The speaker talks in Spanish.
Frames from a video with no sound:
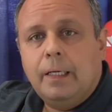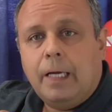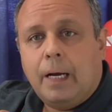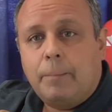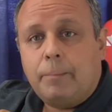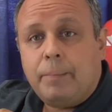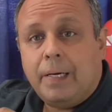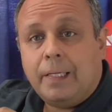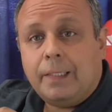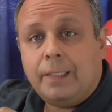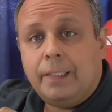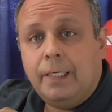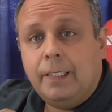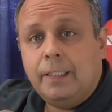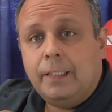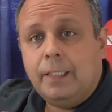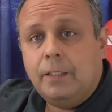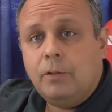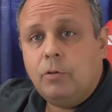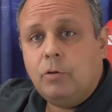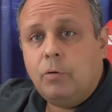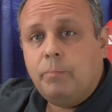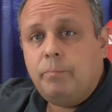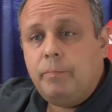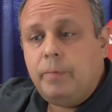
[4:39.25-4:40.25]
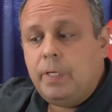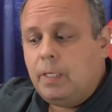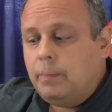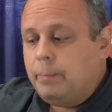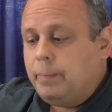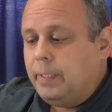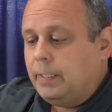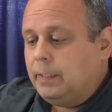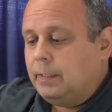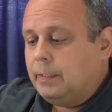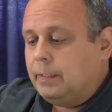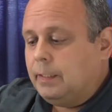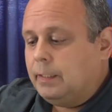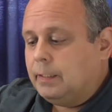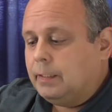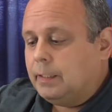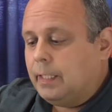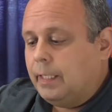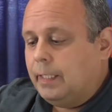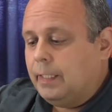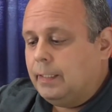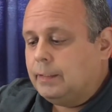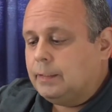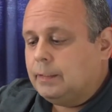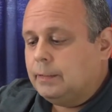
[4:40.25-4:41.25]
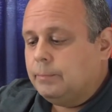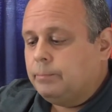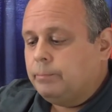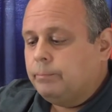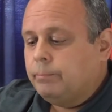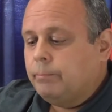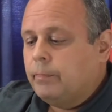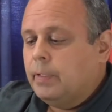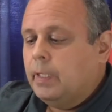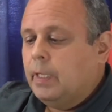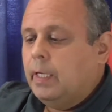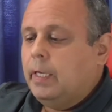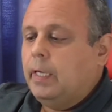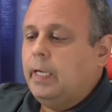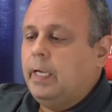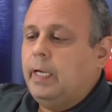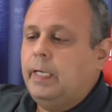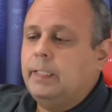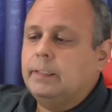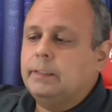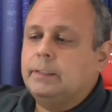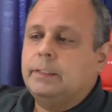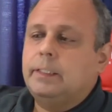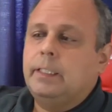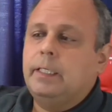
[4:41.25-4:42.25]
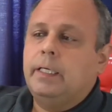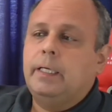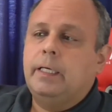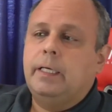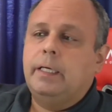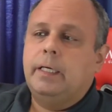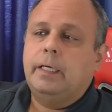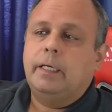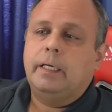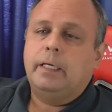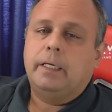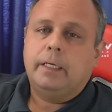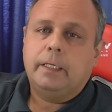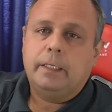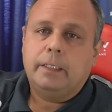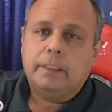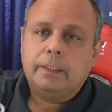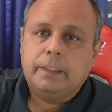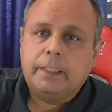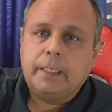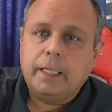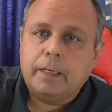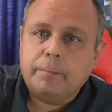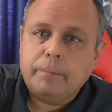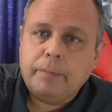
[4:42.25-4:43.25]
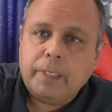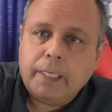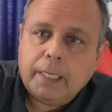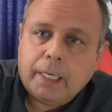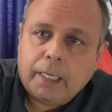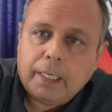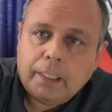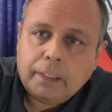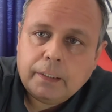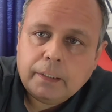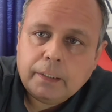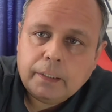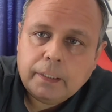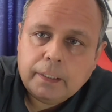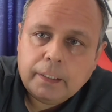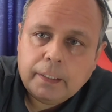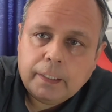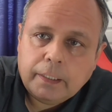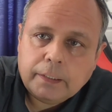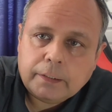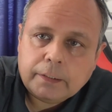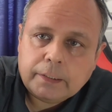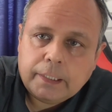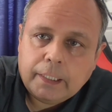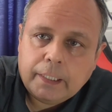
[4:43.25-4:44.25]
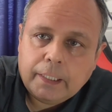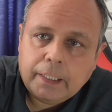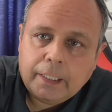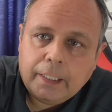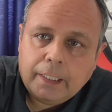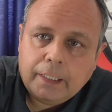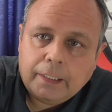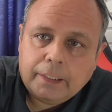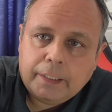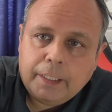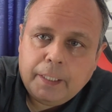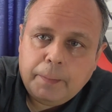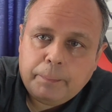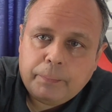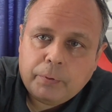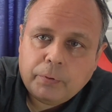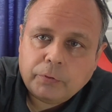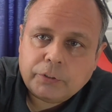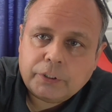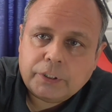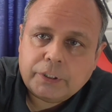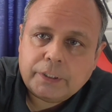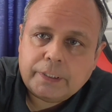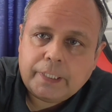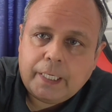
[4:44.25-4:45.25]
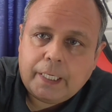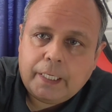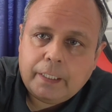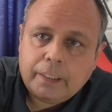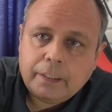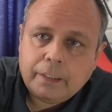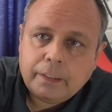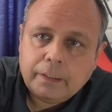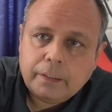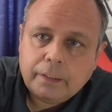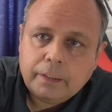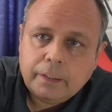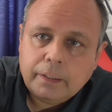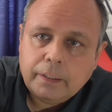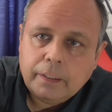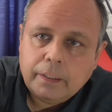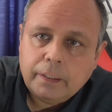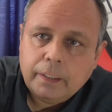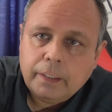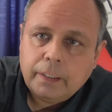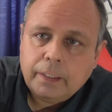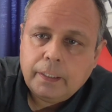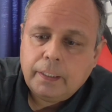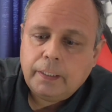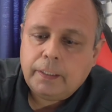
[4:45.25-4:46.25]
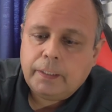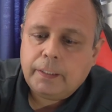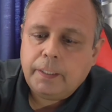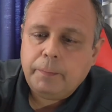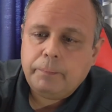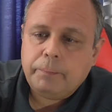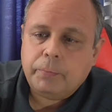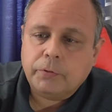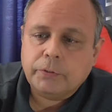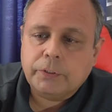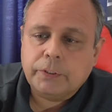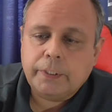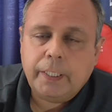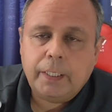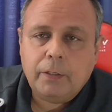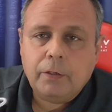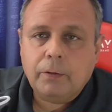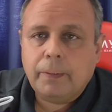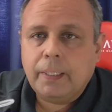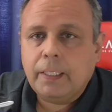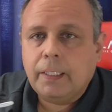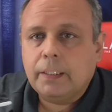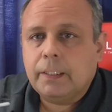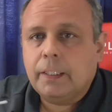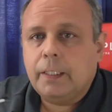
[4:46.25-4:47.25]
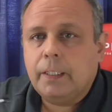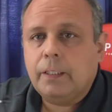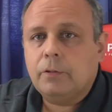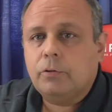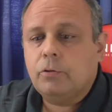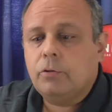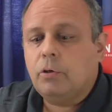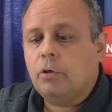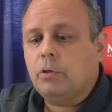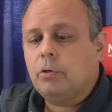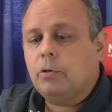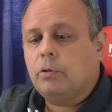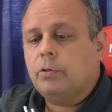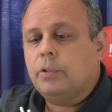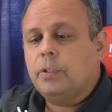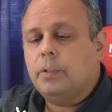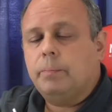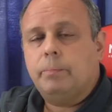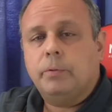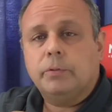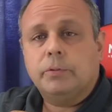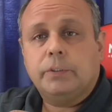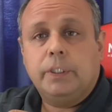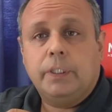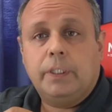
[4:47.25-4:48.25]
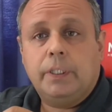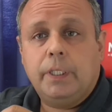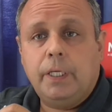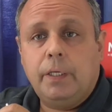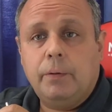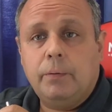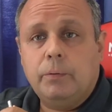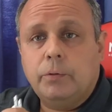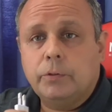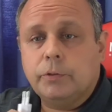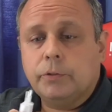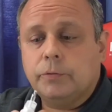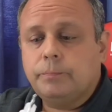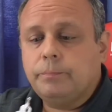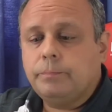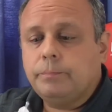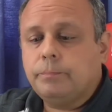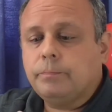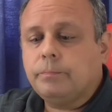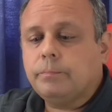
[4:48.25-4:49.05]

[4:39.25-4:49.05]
a partir del 2023 este terminal, este, el tipo C. El tipo C lo van a tener todos los dispositivos.